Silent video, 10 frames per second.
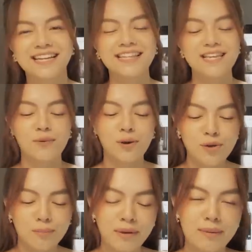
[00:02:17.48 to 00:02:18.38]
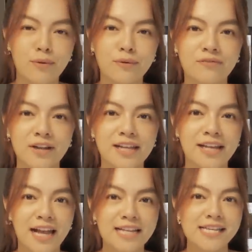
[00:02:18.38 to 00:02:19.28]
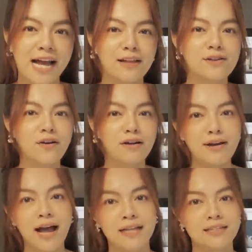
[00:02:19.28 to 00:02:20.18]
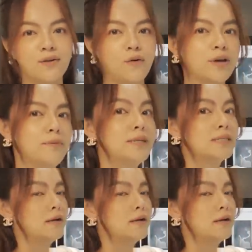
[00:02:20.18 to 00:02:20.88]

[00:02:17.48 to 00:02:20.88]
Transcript: sáng nay chị cũng có chuẩn bị một phần ăn sáng cho các bạn rồi bây